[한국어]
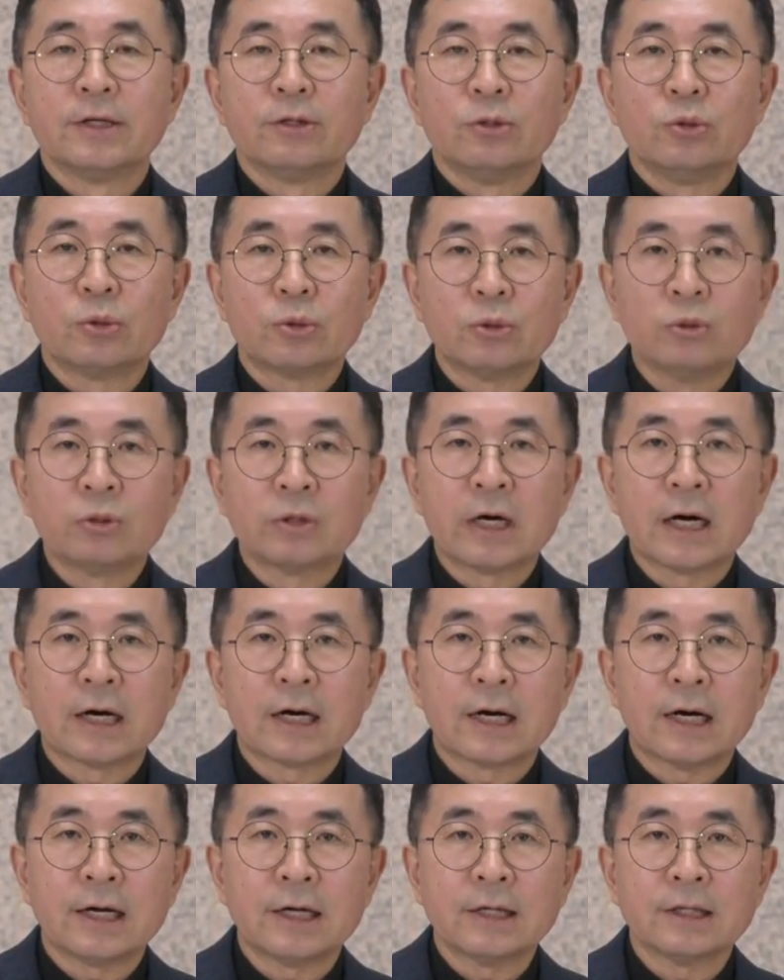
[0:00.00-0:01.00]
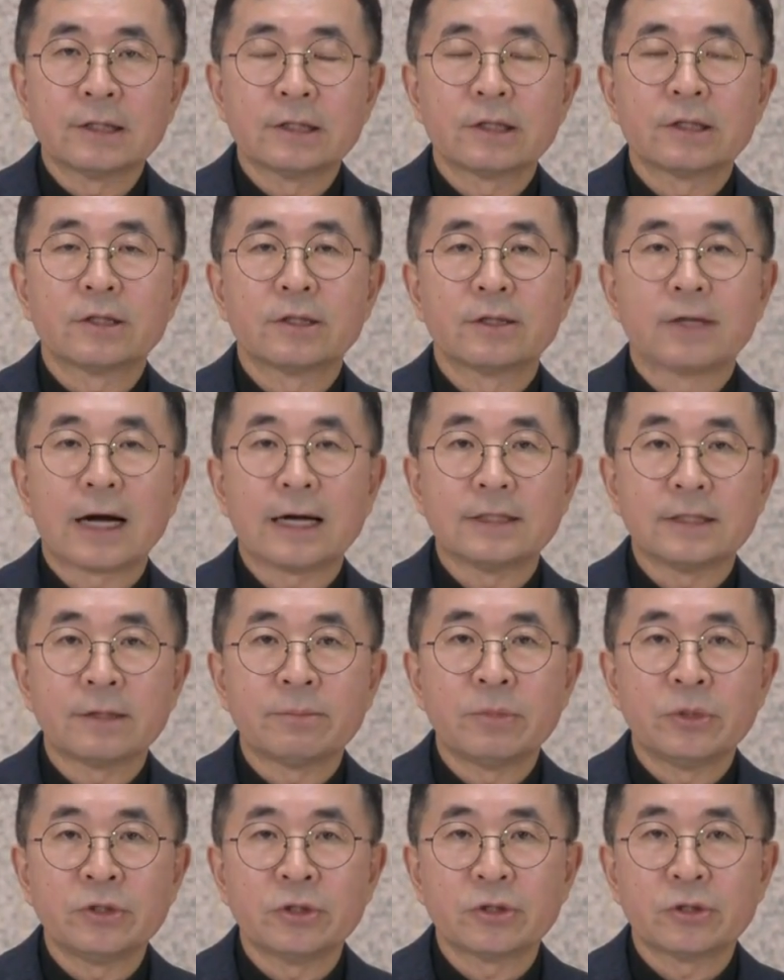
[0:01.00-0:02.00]
누군가가
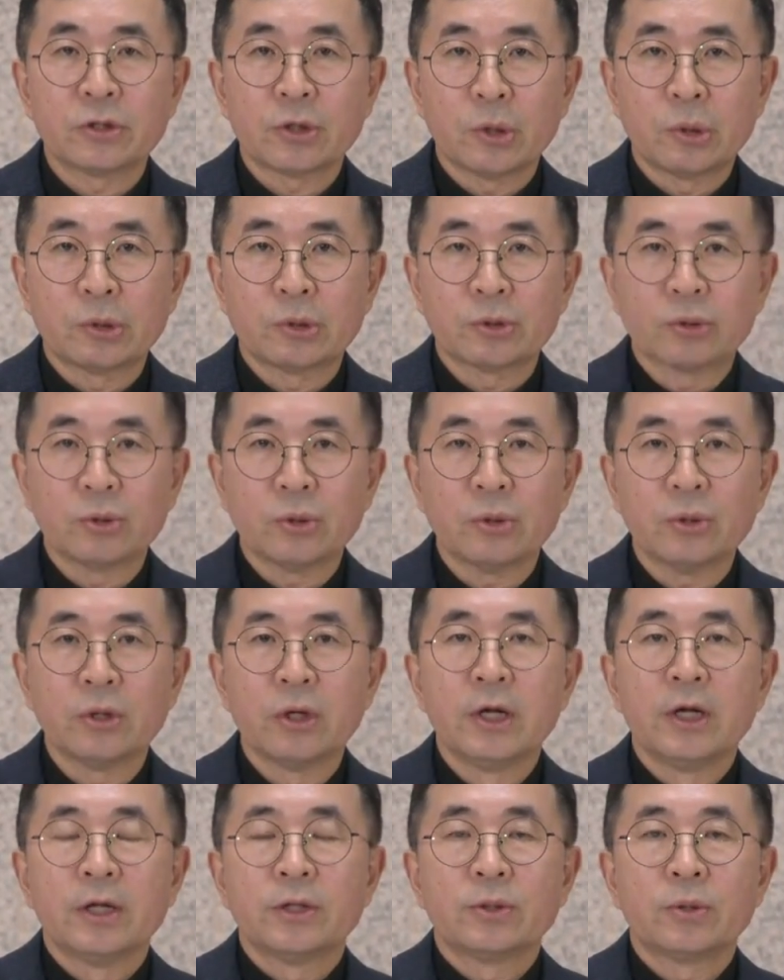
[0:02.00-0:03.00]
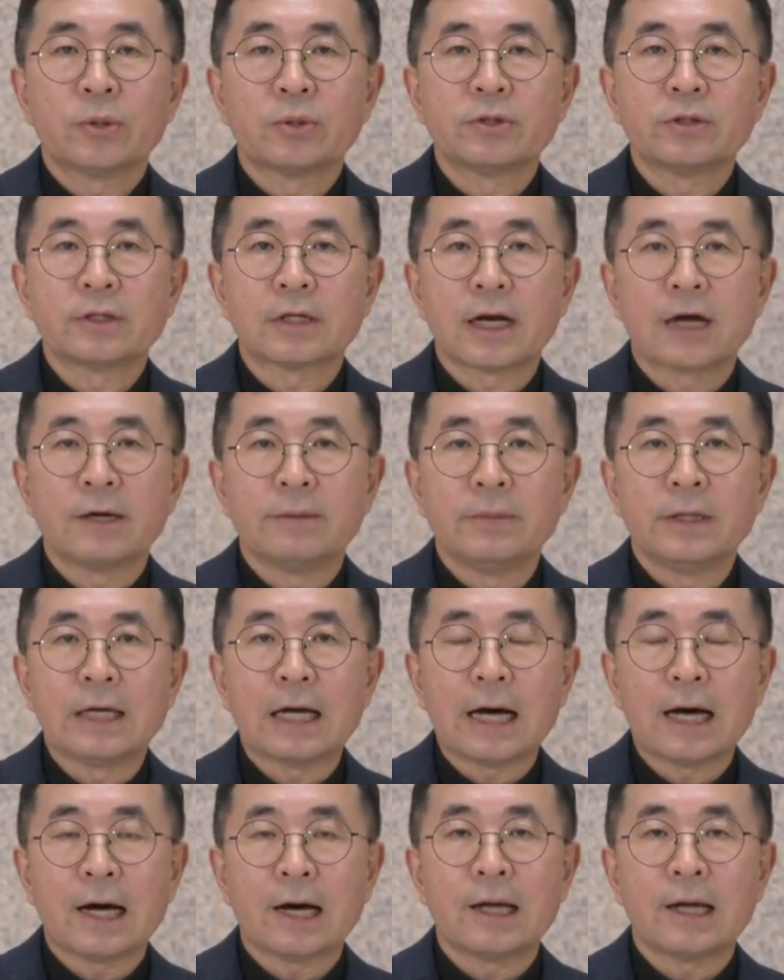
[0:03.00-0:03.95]
가장 먼저 떠오르고, 또 그 사람이